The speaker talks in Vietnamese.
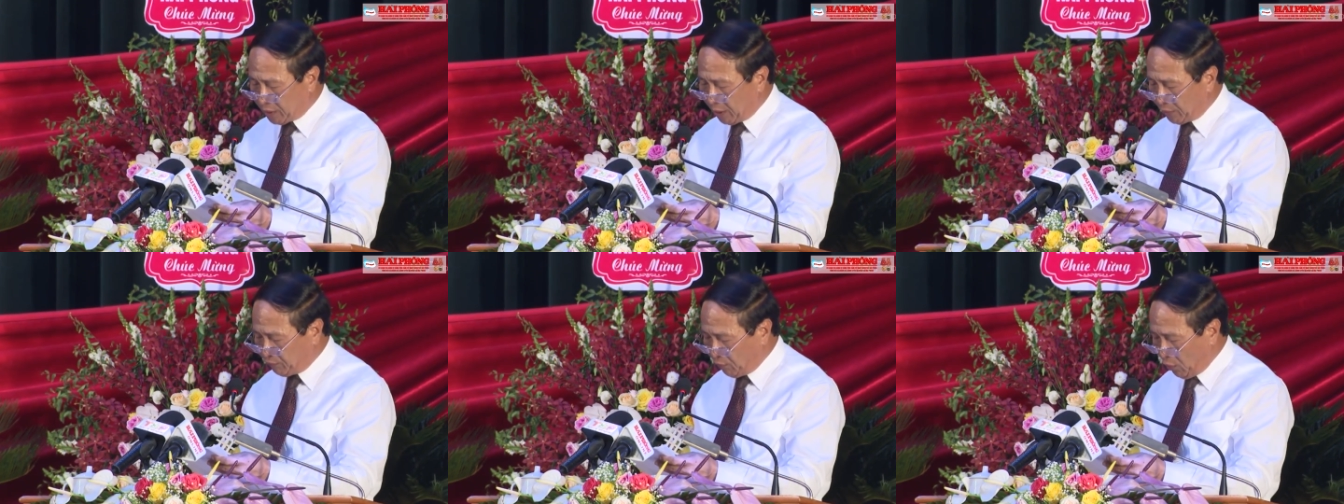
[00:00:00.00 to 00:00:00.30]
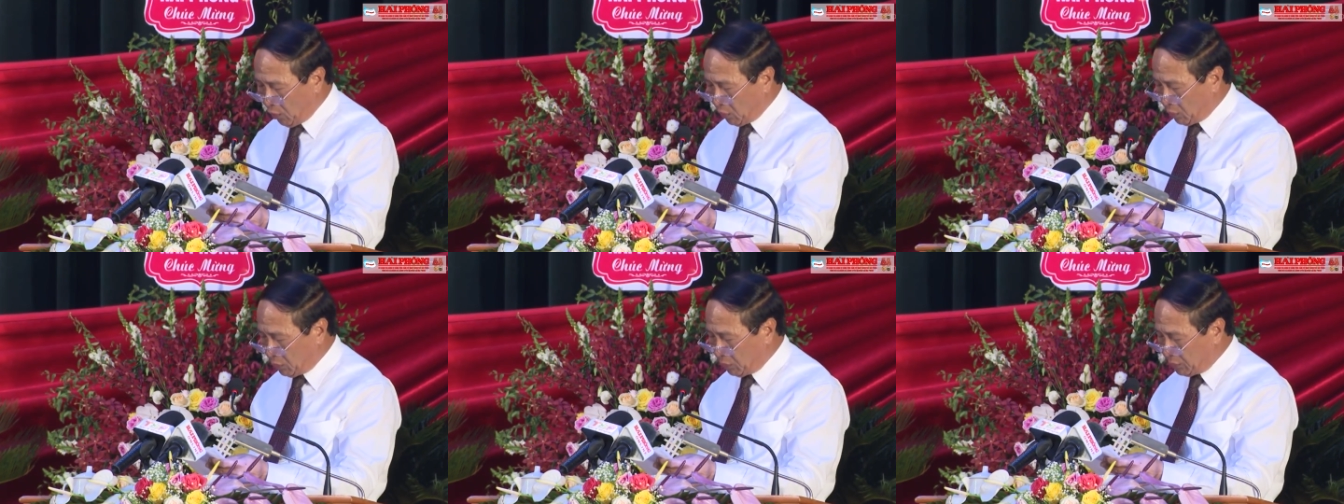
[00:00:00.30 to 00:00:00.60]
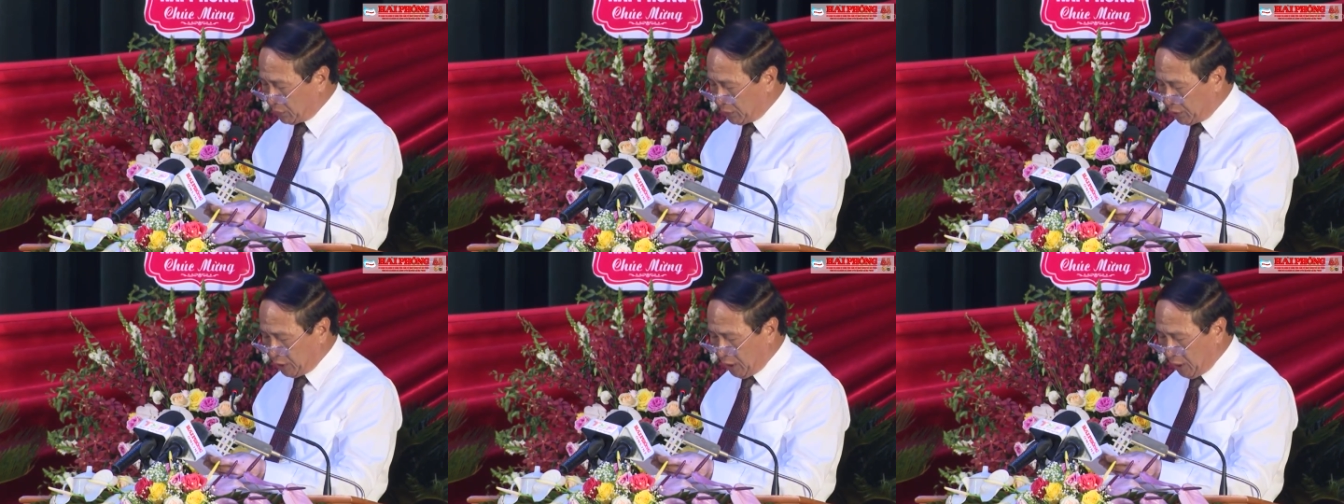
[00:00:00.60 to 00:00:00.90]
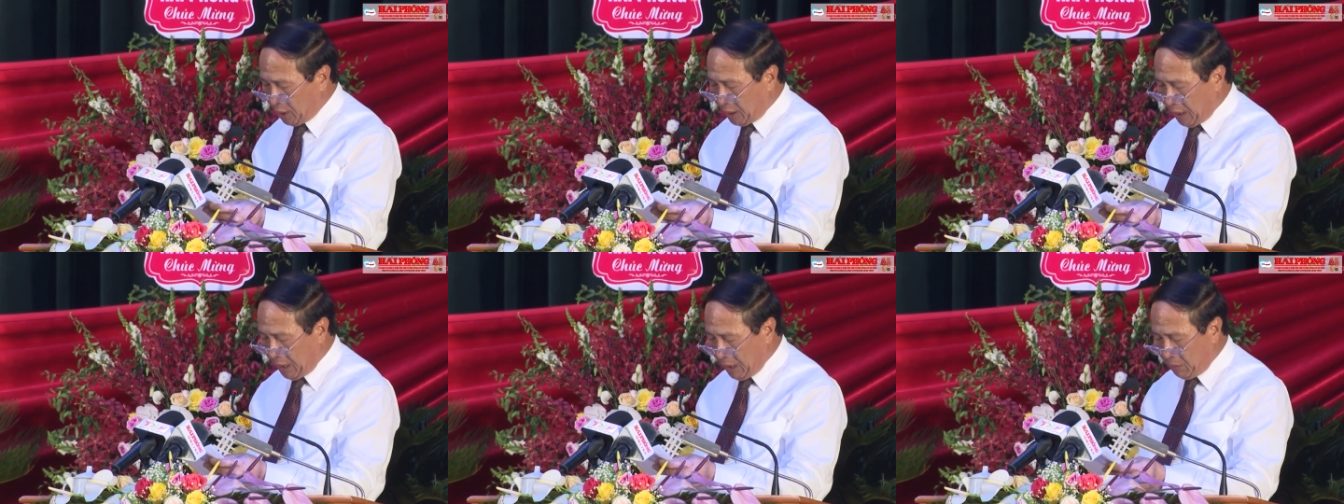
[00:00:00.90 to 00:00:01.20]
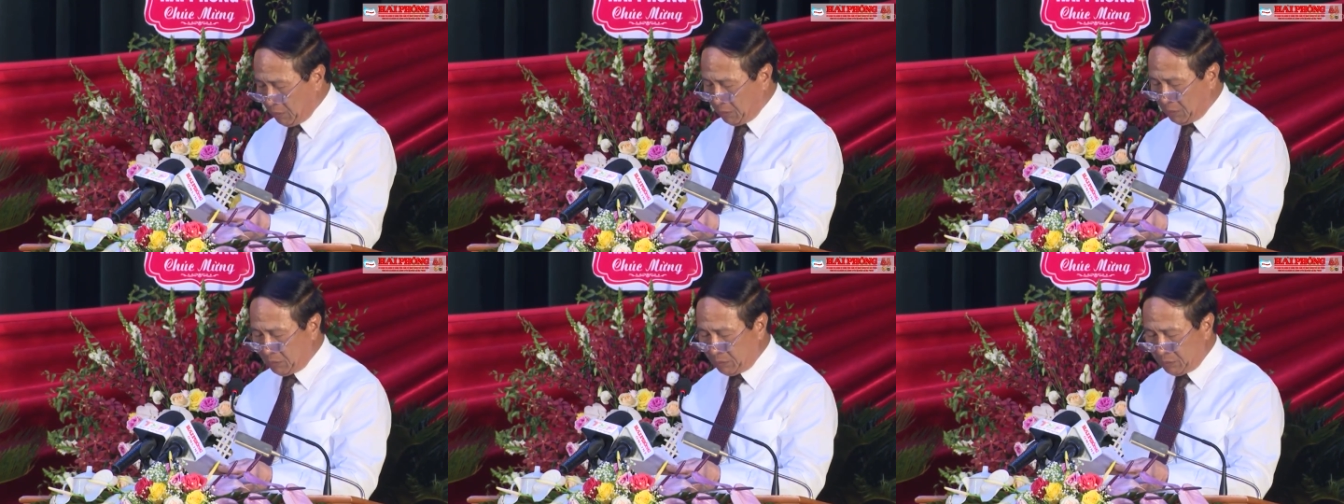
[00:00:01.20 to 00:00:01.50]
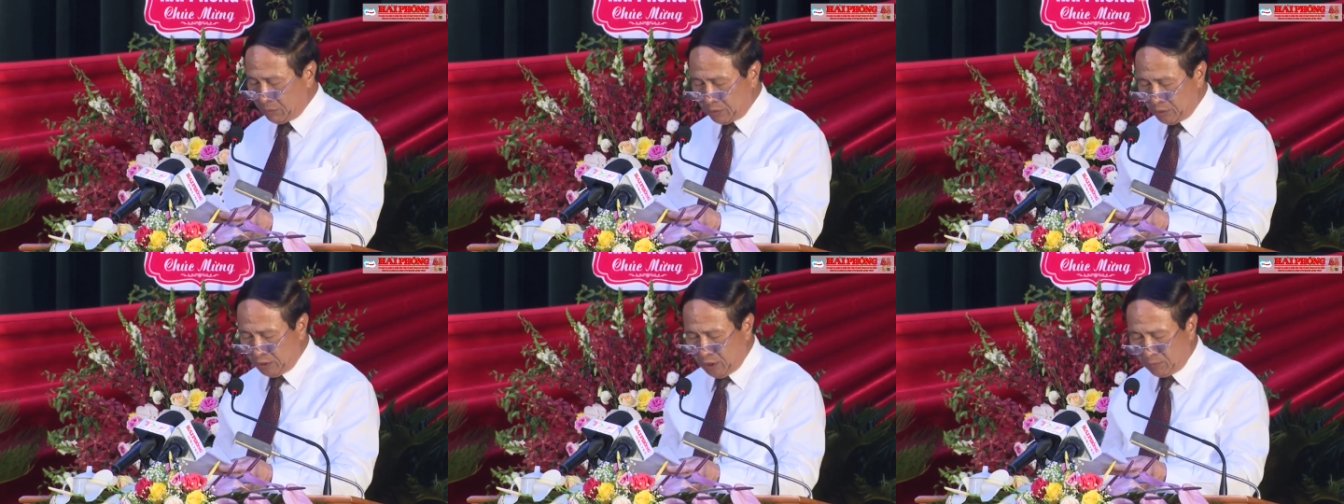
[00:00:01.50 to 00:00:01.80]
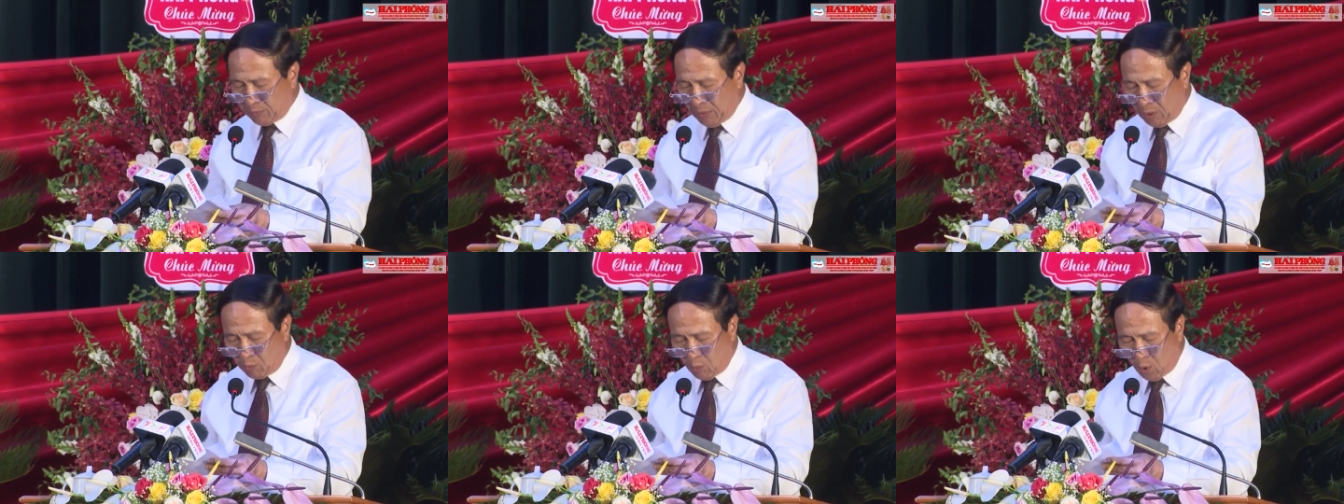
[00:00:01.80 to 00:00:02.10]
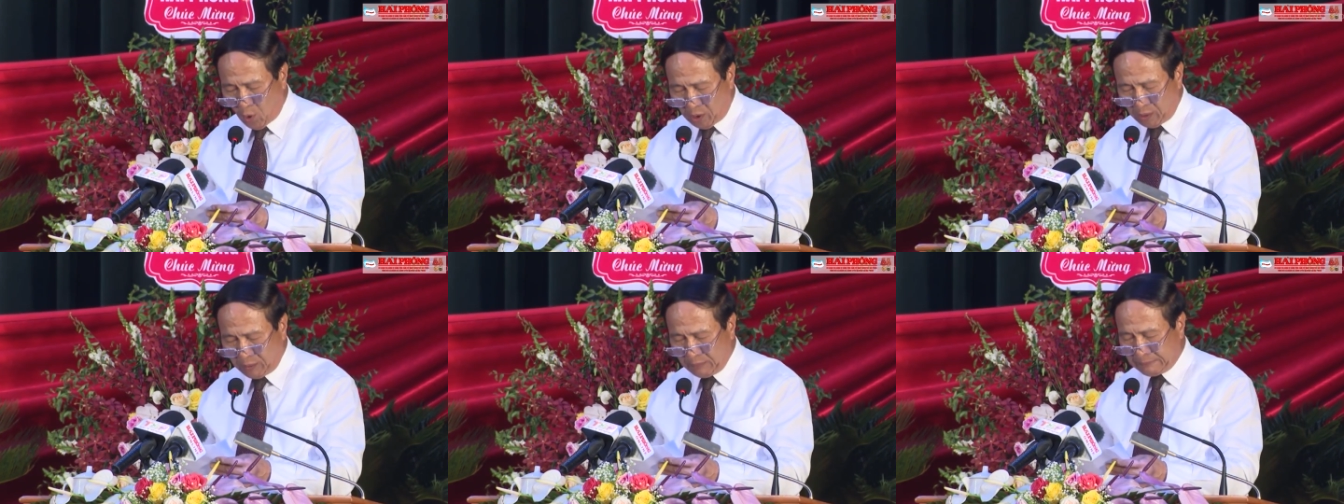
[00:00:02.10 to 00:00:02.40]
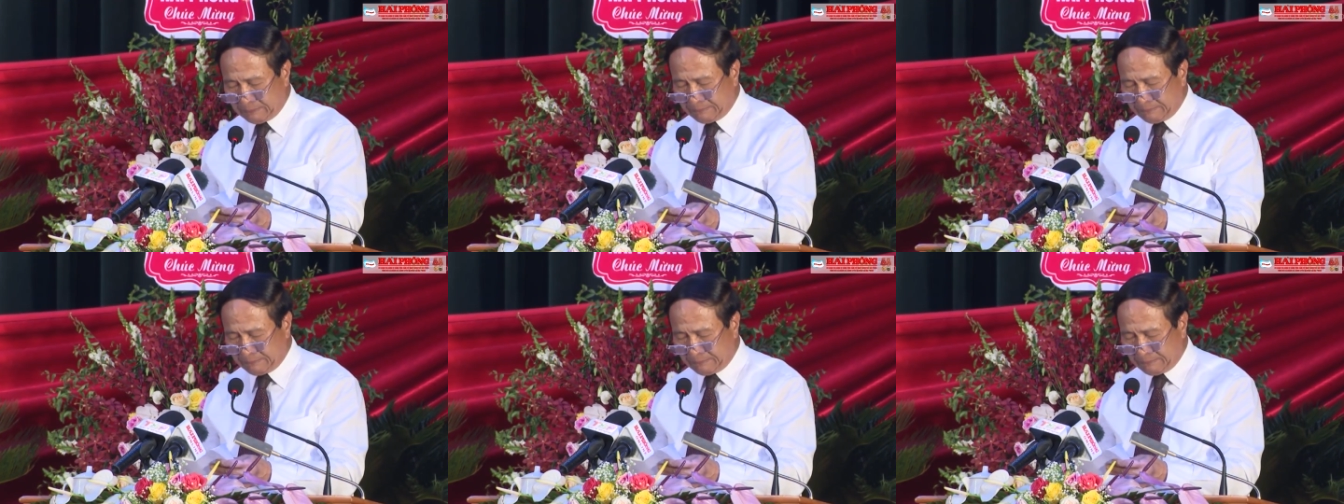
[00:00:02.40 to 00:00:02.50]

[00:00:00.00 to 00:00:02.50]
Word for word: dịch vụ chưa cao như mong muốn,